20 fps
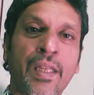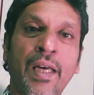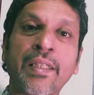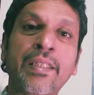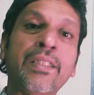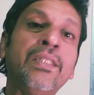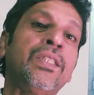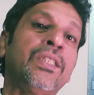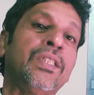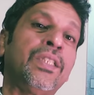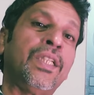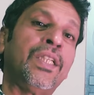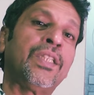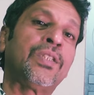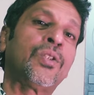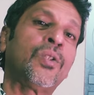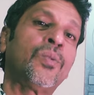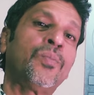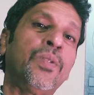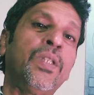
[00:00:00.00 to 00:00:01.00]
তাই
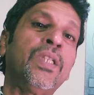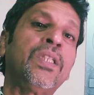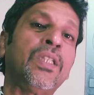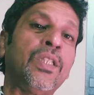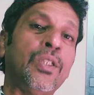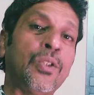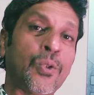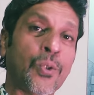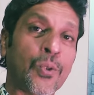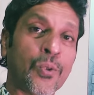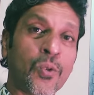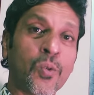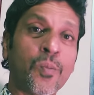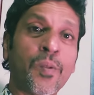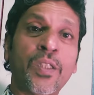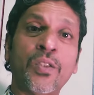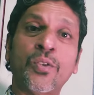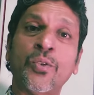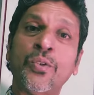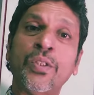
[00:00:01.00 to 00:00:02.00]
শেষ অবধি কিশোর
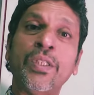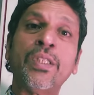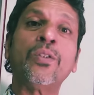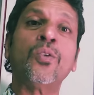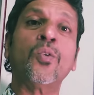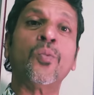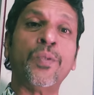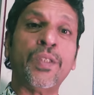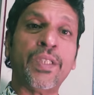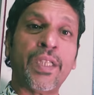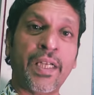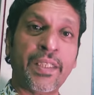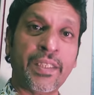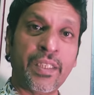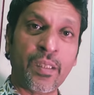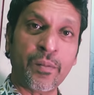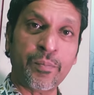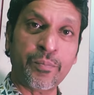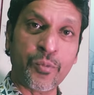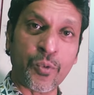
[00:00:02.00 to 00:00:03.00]
কুমার যদি গুপি
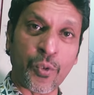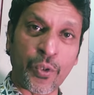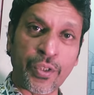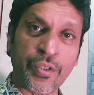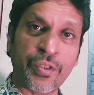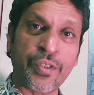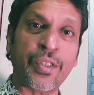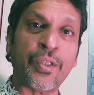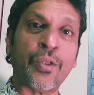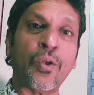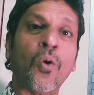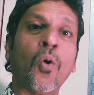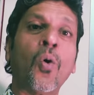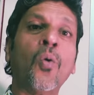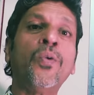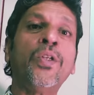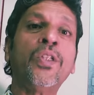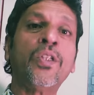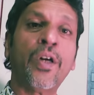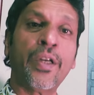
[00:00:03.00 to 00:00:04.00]
গাইনের চরিত্রে
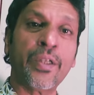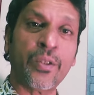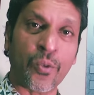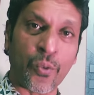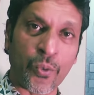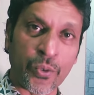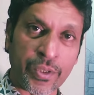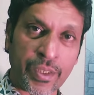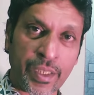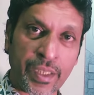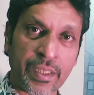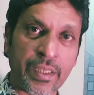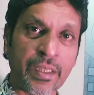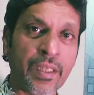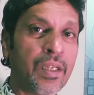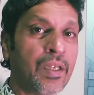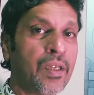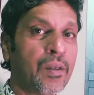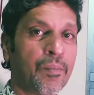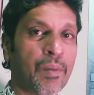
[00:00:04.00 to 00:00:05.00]
অভিনয় করতেন
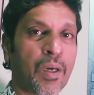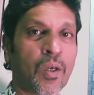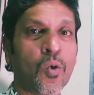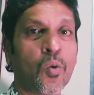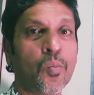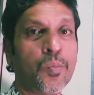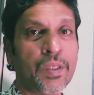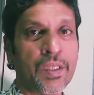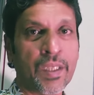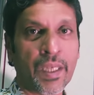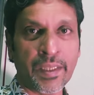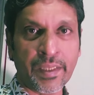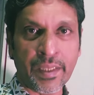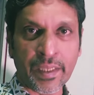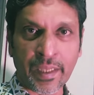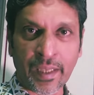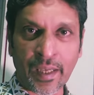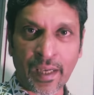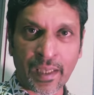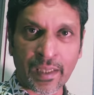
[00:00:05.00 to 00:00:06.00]
বা গুপি
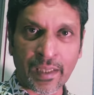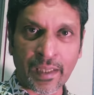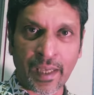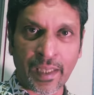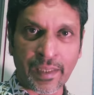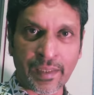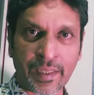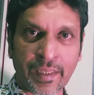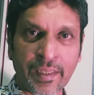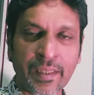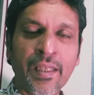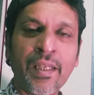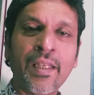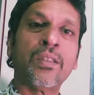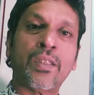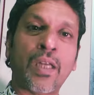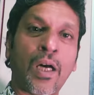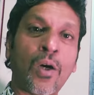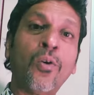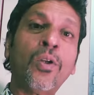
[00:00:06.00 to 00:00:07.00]
গাইনের গান গাইতেন
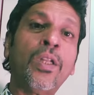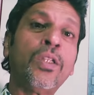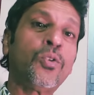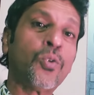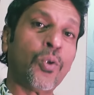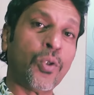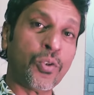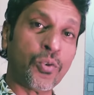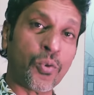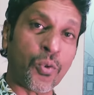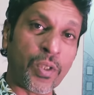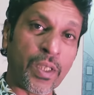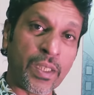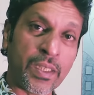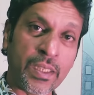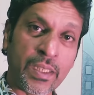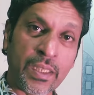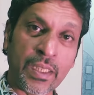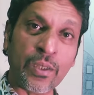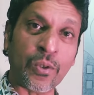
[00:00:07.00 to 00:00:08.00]
তাহলে চরিত্রটা
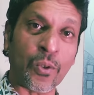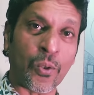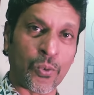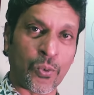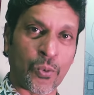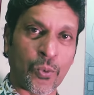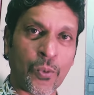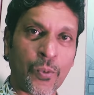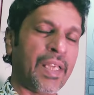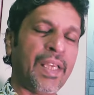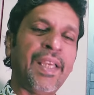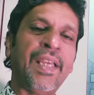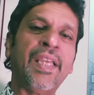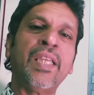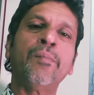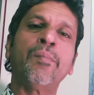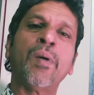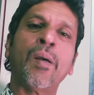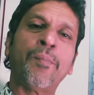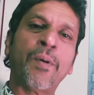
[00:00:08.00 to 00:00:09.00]
কি হতো
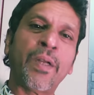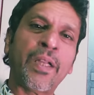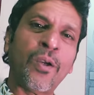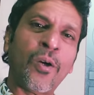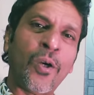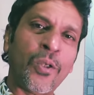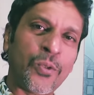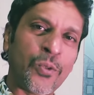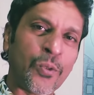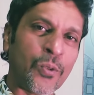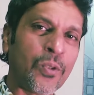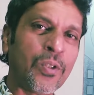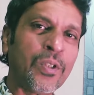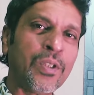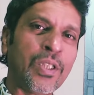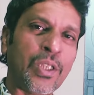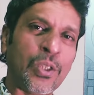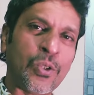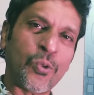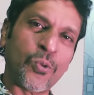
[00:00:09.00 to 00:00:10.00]
এই ব্যাপারে হয়তো
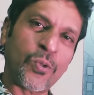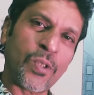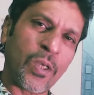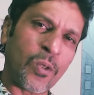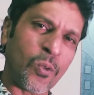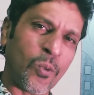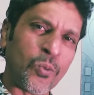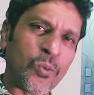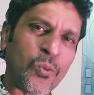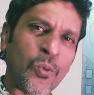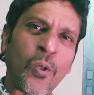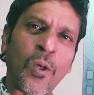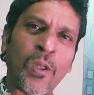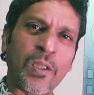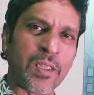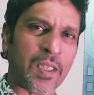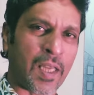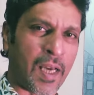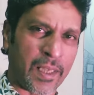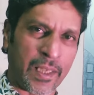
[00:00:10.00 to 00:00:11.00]
কিছুটা কৌতূহল
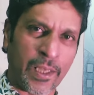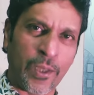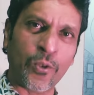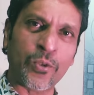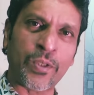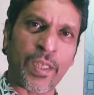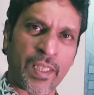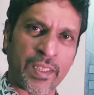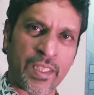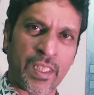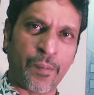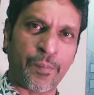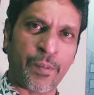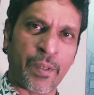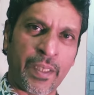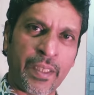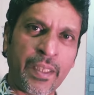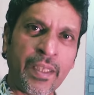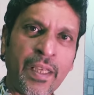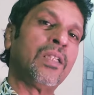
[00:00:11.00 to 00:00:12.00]
থাকলেও থাকতে
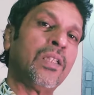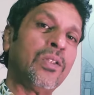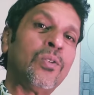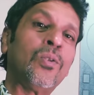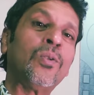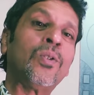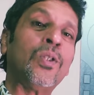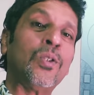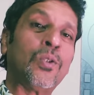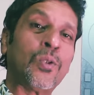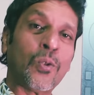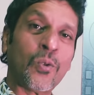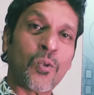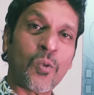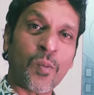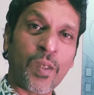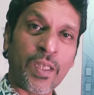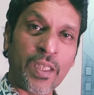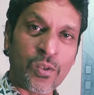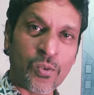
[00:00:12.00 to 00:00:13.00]
পারে কিন্তু কিশোর
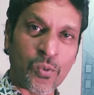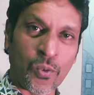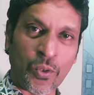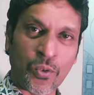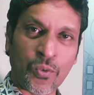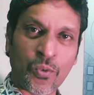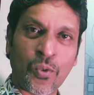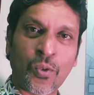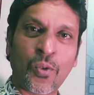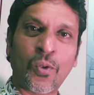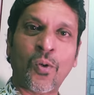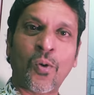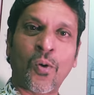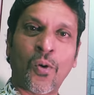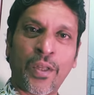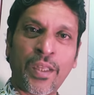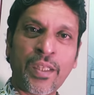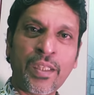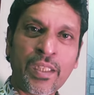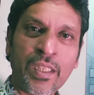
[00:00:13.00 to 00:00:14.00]
কুমার এই চরিত্র
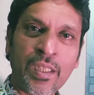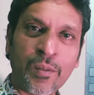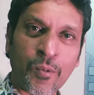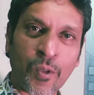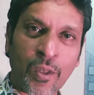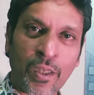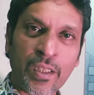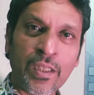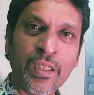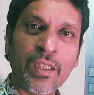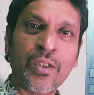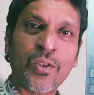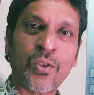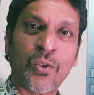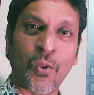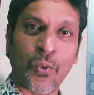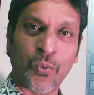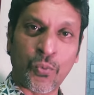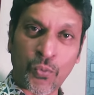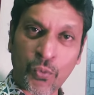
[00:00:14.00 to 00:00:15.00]
করেননি বলে
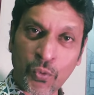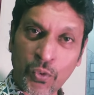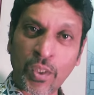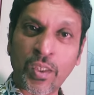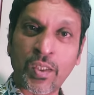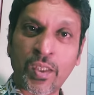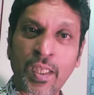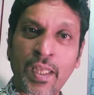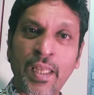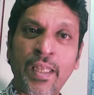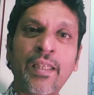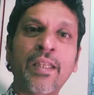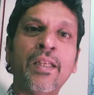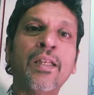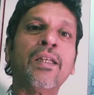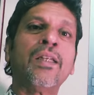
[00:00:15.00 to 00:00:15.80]
সত্যজিৎ রায়